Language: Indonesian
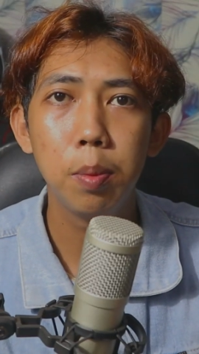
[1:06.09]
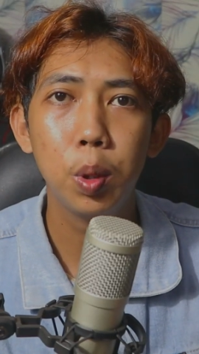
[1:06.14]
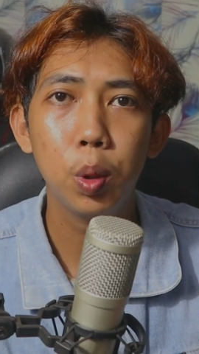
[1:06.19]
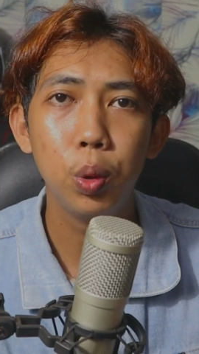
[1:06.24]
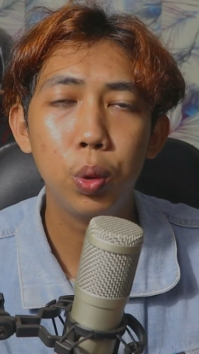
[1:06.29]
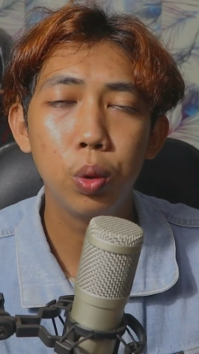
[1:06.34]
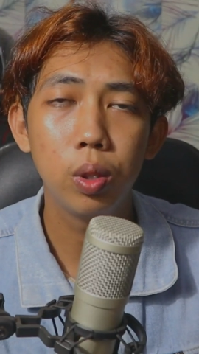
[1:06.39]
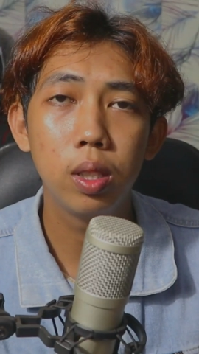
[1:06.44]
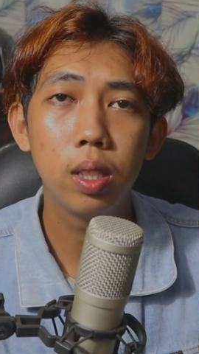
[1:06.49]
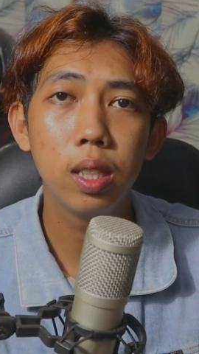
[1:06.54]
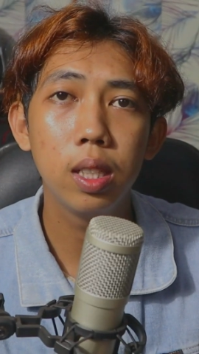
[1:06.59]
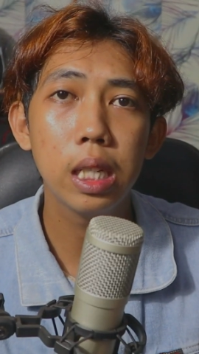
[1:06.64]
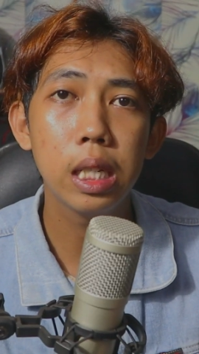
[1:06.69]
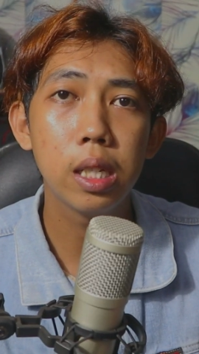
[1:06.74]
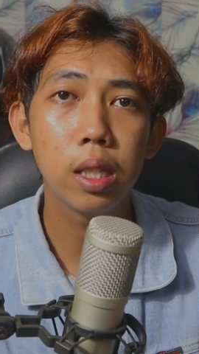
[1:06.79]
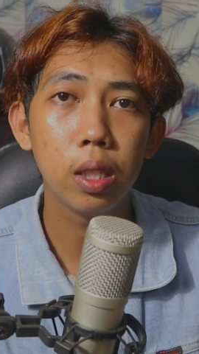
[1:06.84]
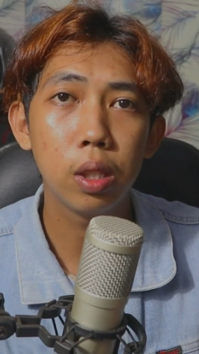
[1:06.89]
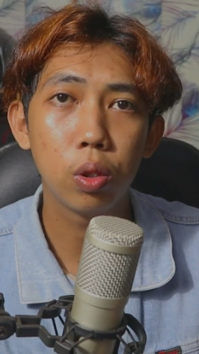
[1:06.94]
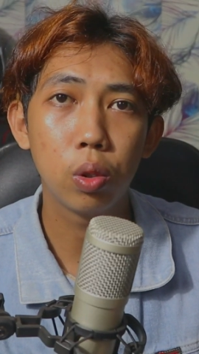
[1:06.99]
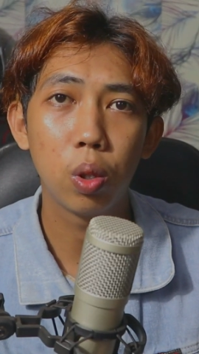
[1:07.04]
menuju ke
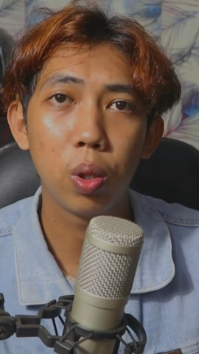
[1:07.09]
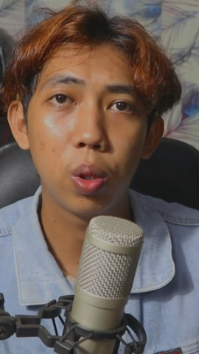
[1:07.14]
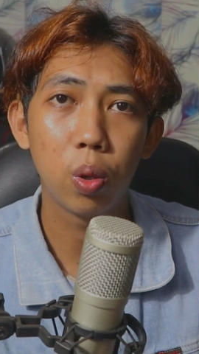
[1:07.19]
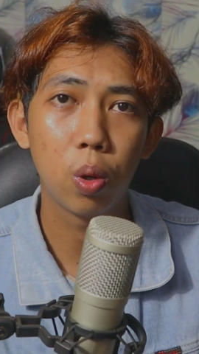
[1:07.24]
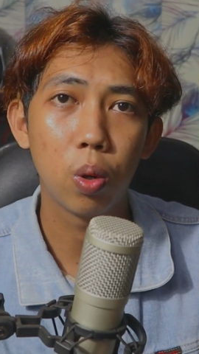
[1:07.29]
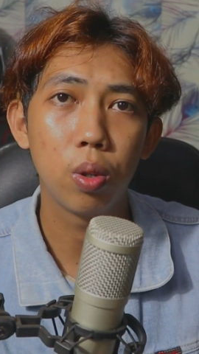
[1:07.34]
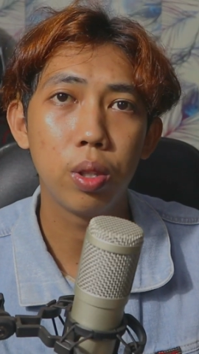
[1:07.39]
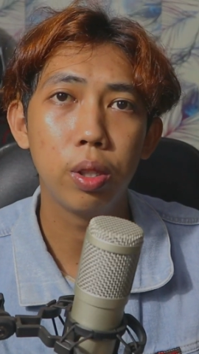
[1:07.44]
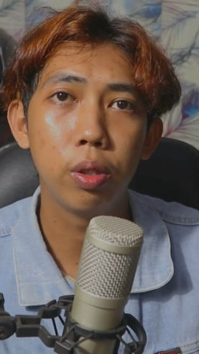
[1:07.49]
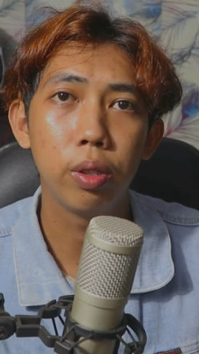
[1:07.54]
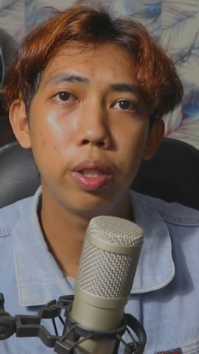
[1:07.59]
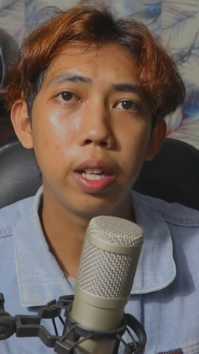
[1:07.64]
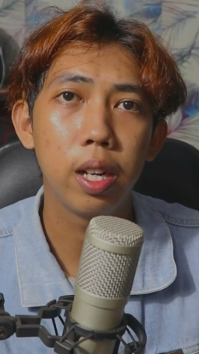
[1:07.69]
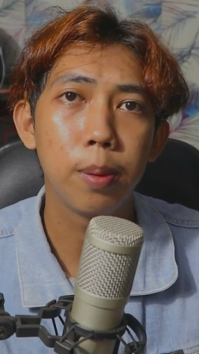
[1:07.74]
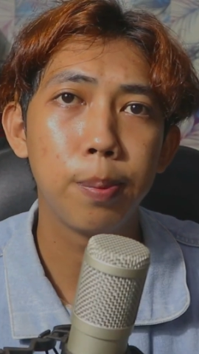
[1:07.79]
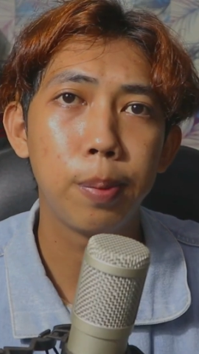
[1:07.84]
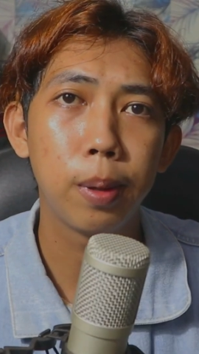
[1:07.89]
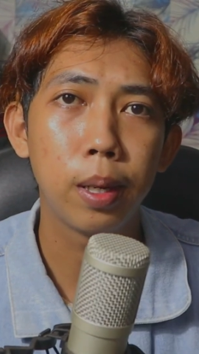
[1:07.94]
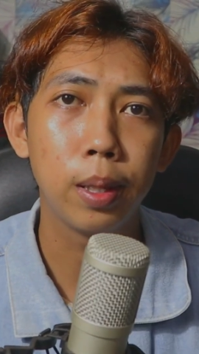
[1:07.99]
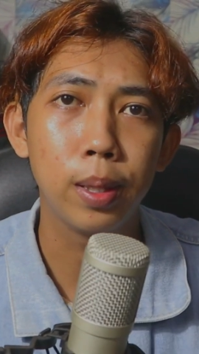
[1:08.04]
chat history horornya
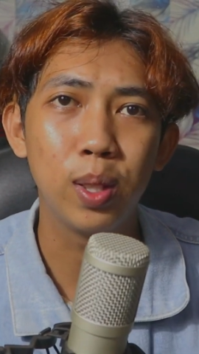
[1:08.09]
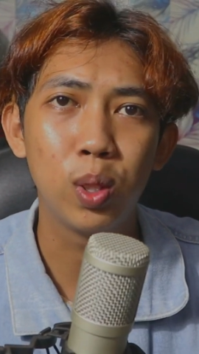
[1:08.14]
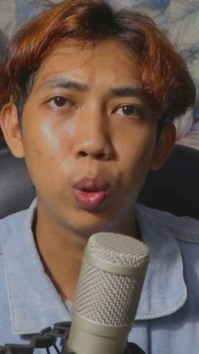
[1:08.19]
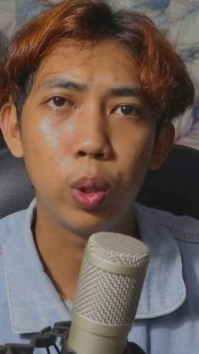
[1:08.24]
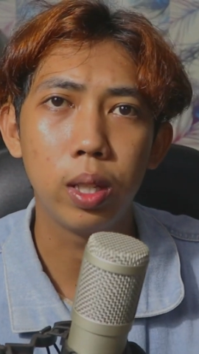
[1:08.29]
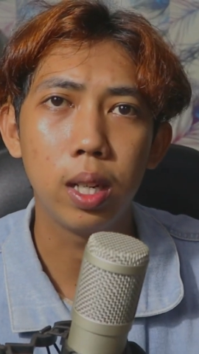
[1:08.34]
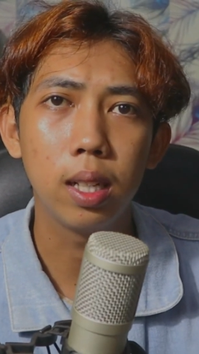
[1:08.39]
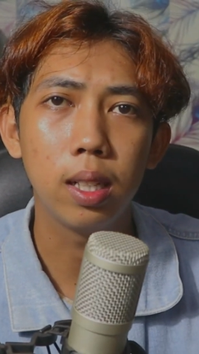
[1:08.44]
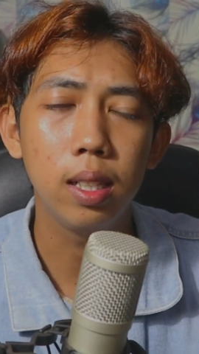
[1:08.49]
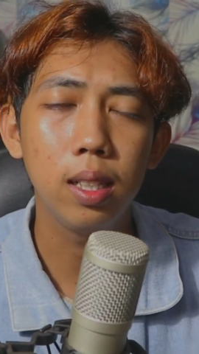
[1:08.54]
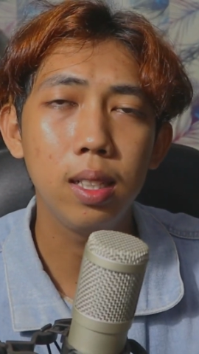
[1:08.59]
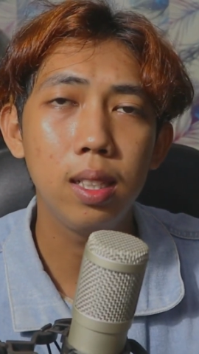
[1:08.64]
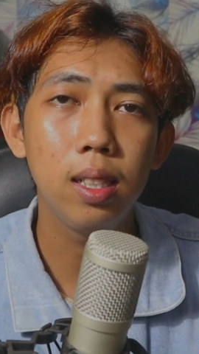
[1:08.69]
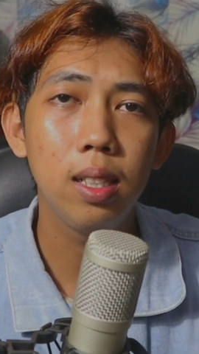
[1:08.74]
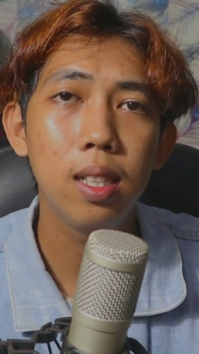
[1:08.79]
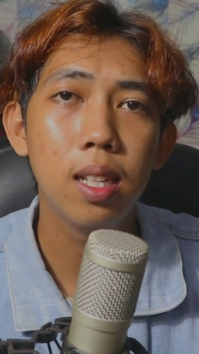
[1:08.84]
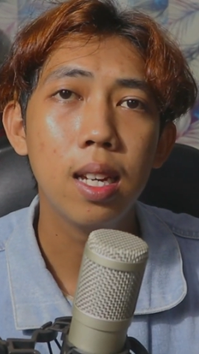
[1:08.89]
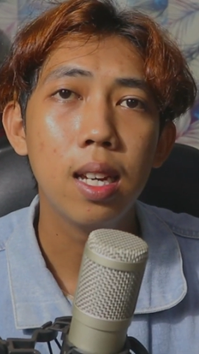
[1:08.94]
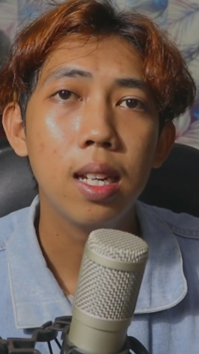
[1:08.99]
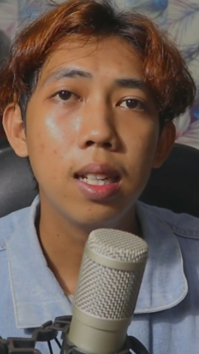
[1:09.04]
Oke apakah chat history kali
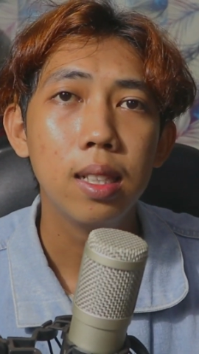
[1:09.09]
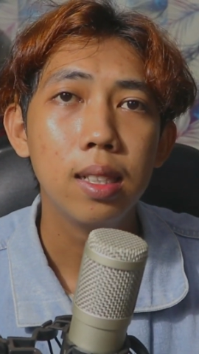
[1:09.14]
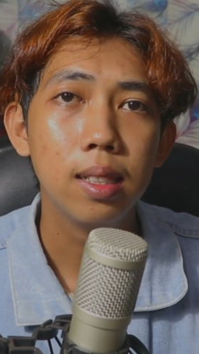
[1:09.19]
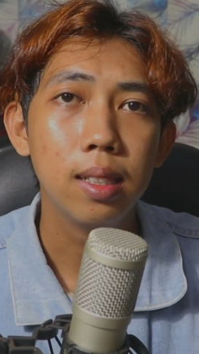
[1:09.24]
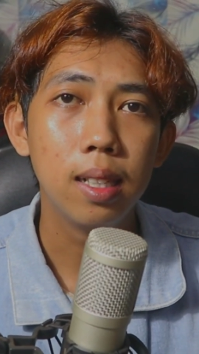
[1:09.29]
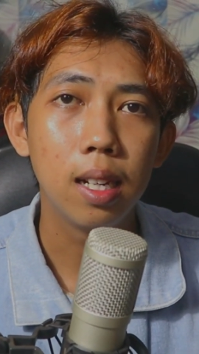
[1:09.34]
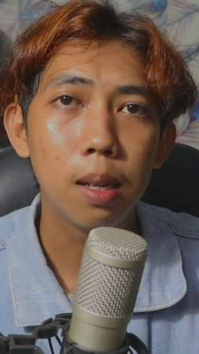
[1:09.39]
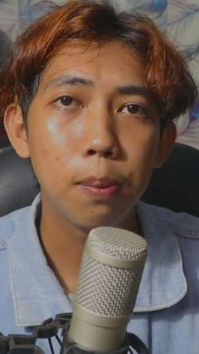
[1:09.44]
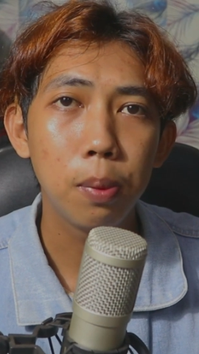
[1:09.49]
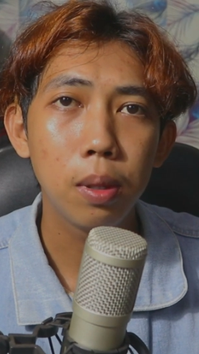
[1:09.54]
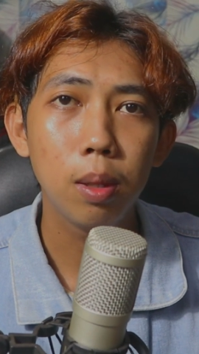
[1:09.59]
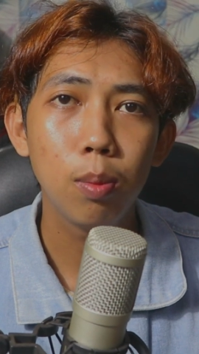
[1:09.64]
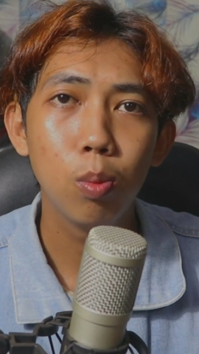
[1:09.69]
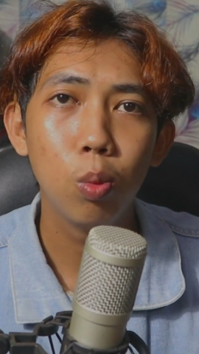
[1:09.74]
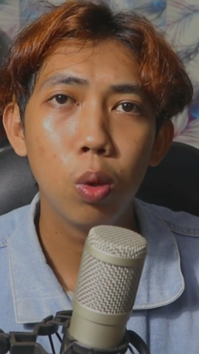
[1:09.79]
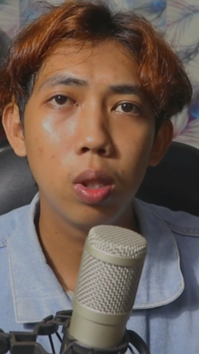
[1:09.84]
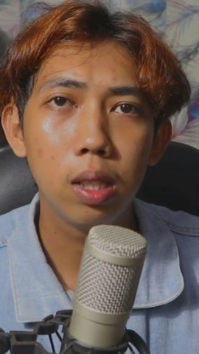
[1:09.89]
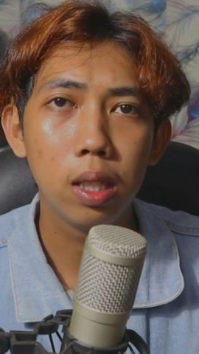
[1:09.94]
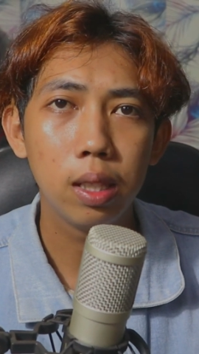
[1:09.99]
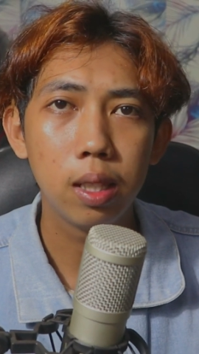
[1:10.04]
ini dapat
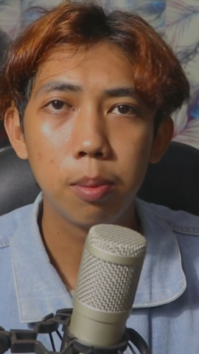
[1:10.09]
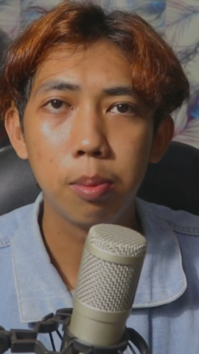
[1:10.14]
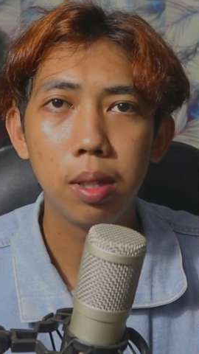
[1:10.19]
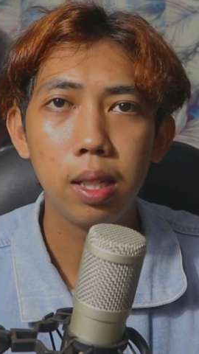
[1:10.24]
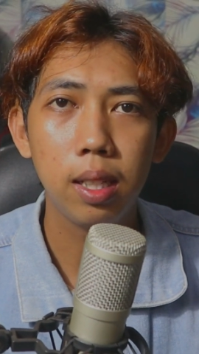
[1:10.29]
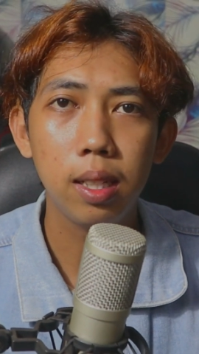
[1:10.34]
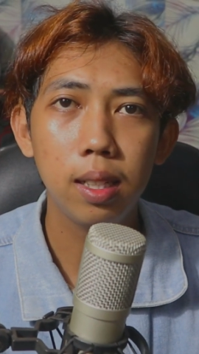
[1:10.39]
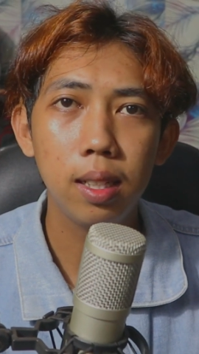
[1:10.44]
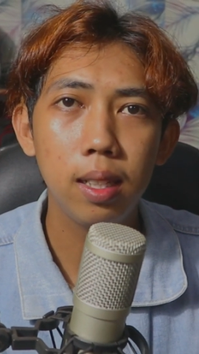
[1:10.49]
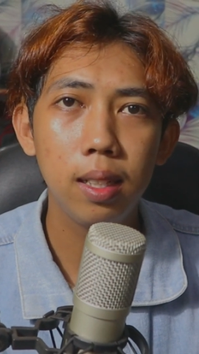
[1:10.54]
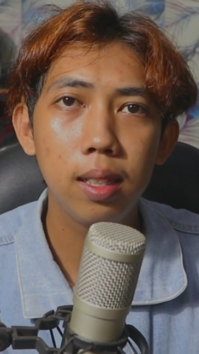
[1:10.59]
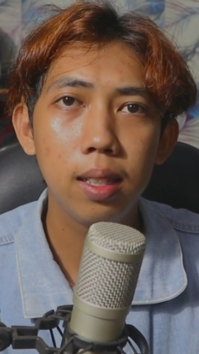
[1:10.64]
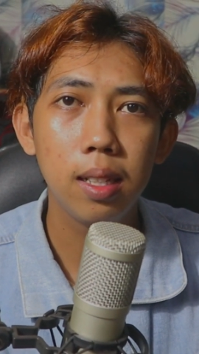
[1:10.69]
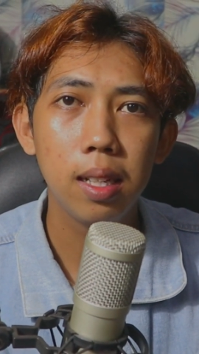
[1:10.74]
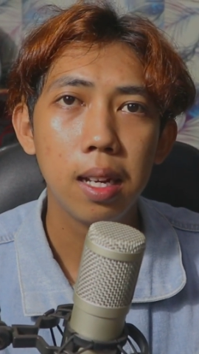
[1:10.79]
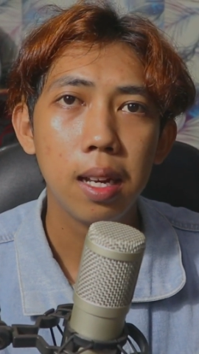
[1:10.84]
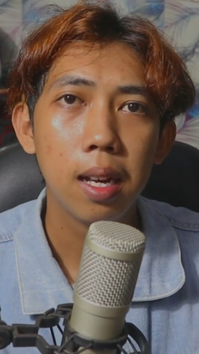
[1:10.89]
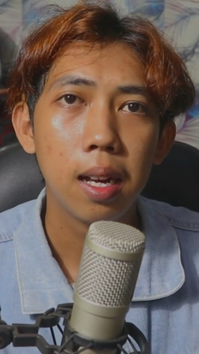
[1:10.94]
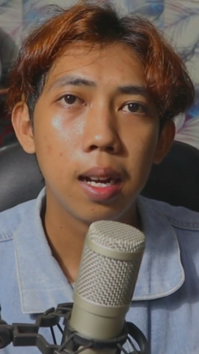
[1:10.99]
membuat kita merinding